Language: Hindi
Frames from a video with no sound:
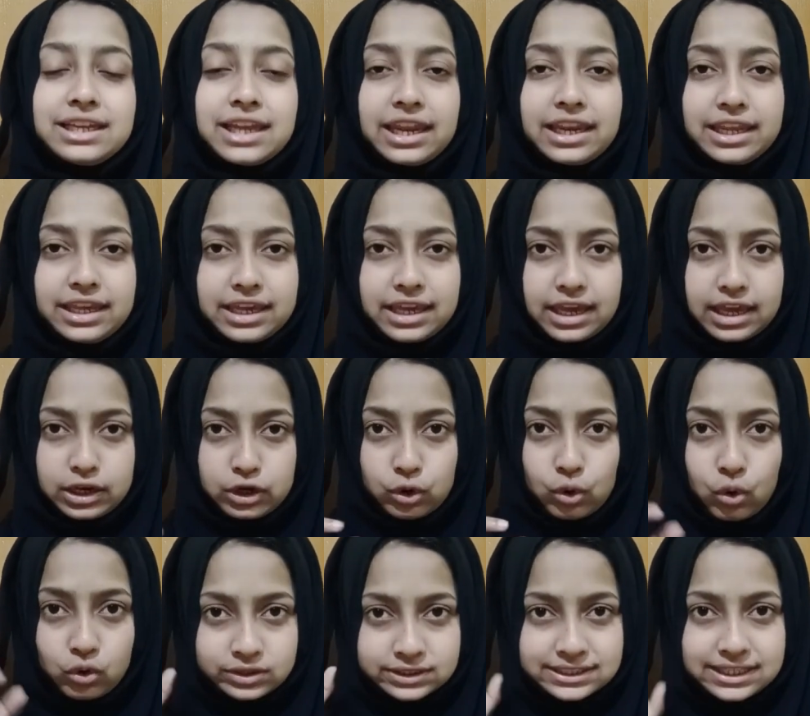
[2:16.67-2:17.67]
यानी कि
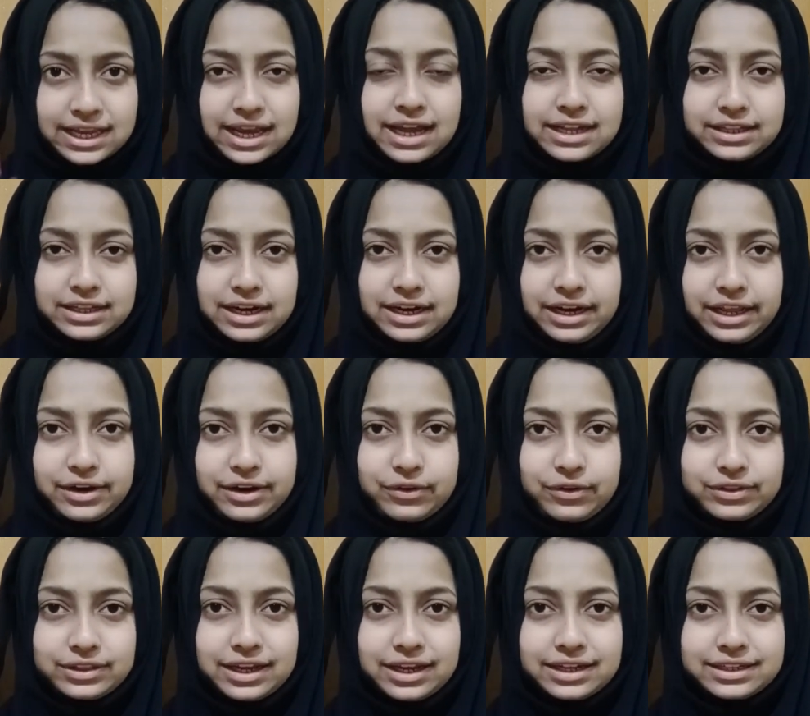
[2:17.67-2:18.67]
नोज से अंदर लेना
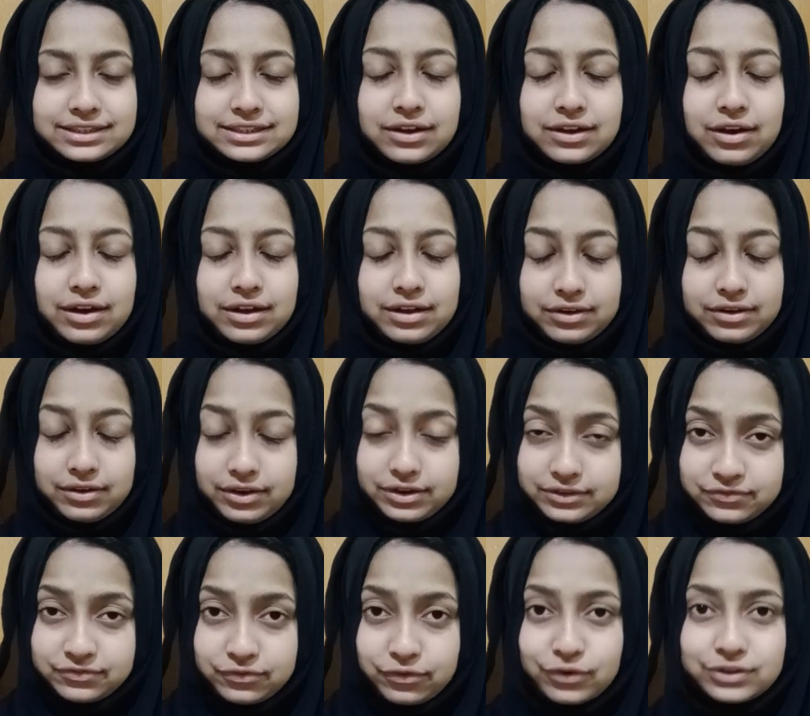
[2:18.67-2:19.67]
होता है
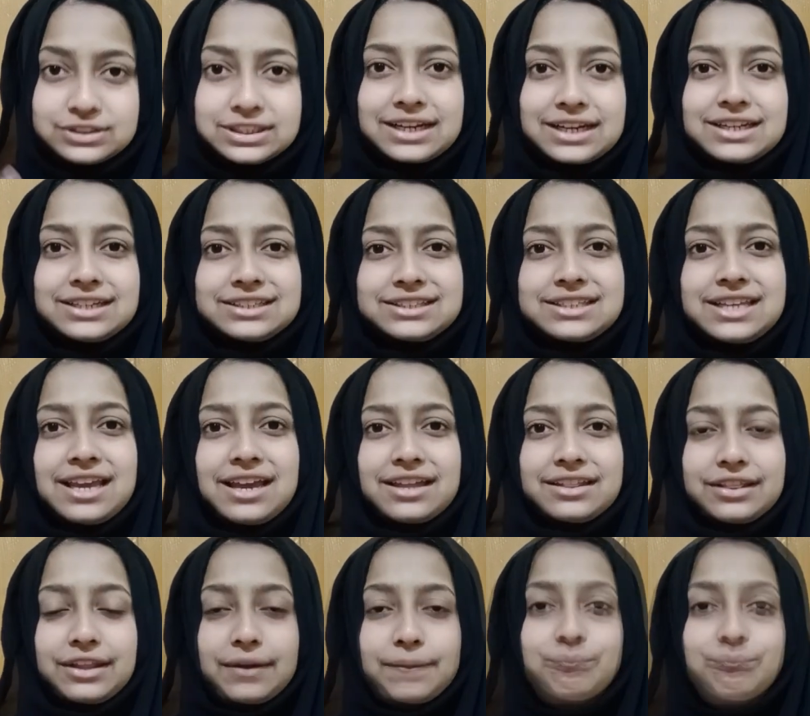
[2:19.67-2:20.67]
और, फोर सेकेंड्स के
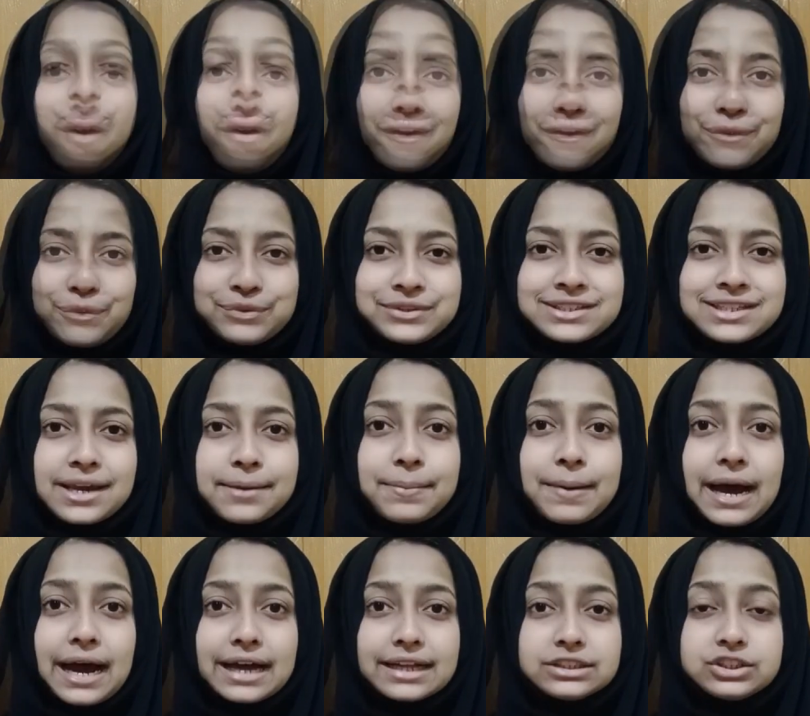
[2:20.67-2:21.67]
अंदर और उसके
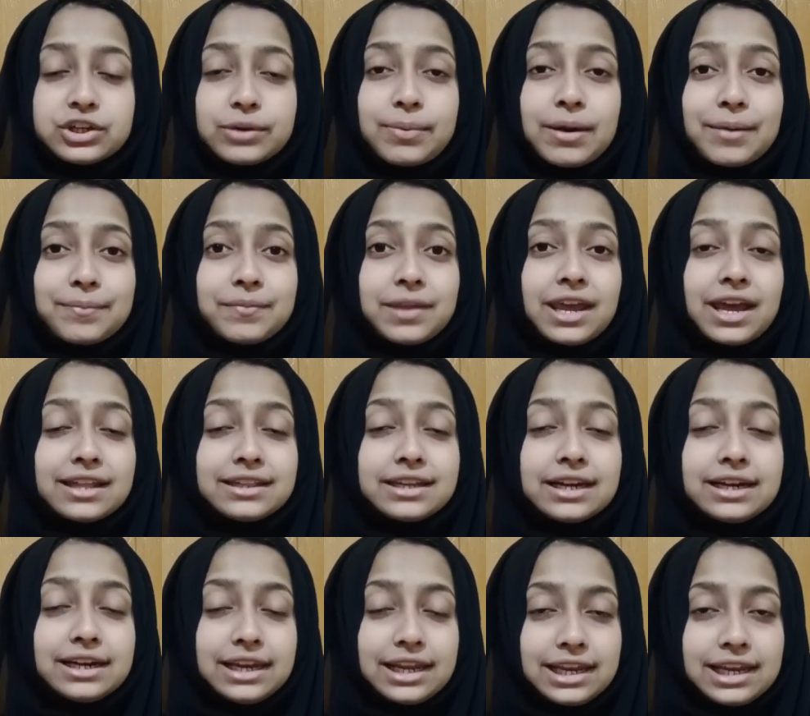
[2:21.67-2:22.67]
बाद जब हमने
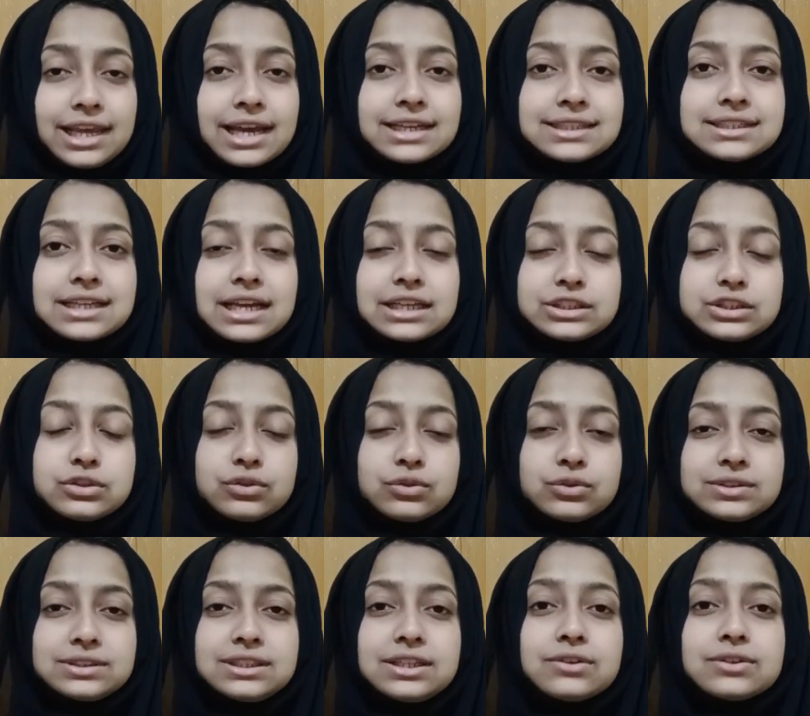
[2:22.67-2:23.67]
अंदर ले लिया सांस
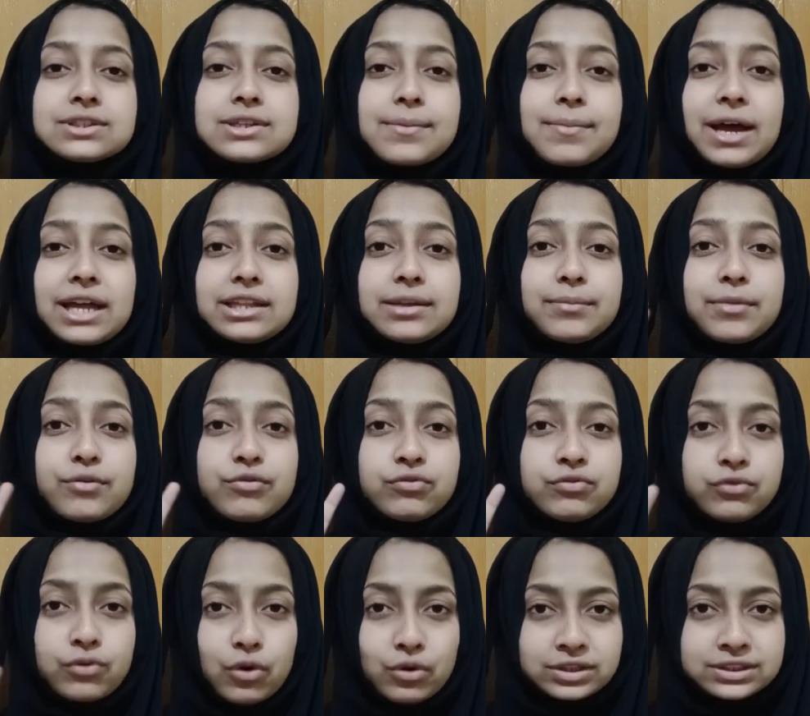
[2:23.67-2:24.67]
नोज से उसके बाद हमें
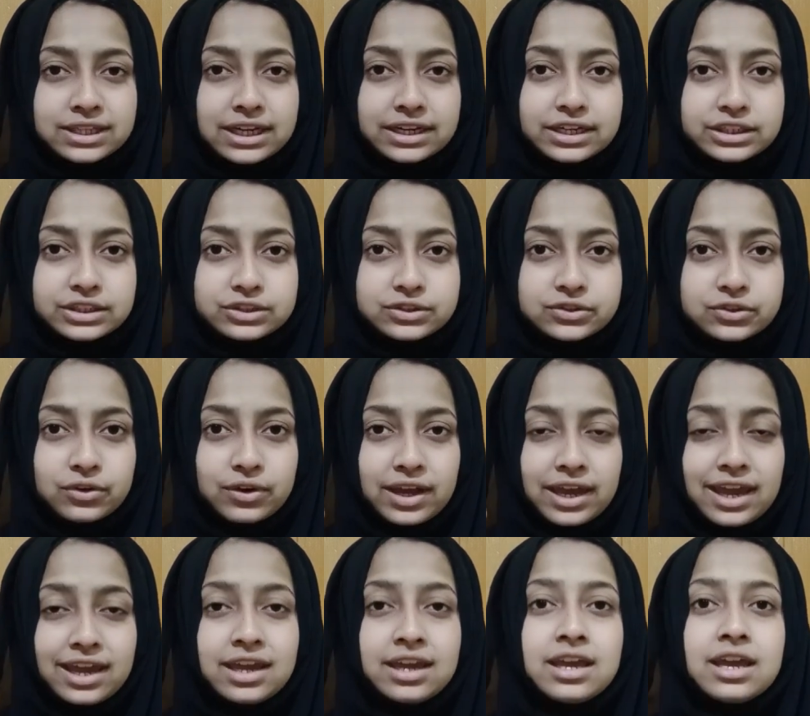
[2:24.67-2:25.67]
फोर सेकेंड्स जो
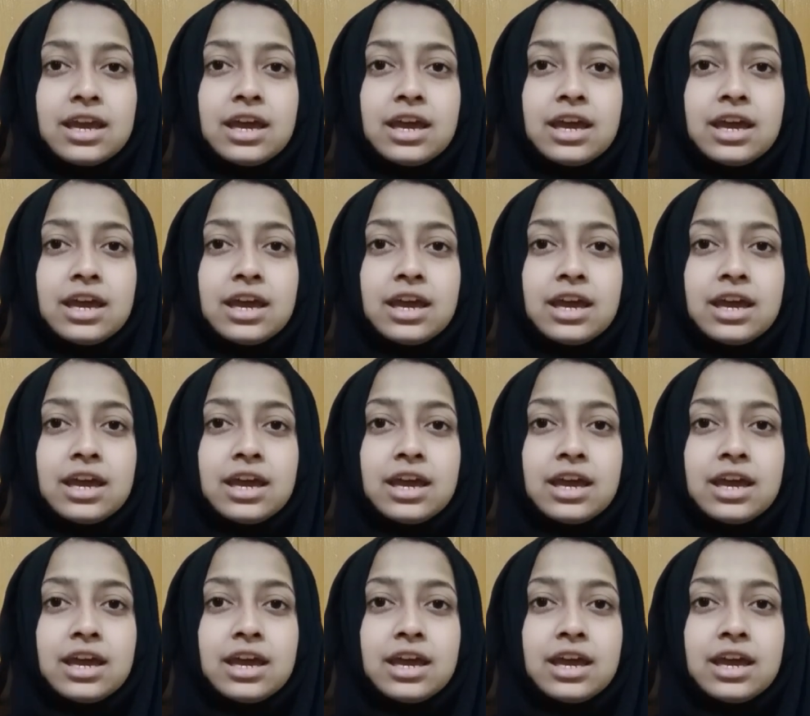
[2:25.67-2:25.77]
है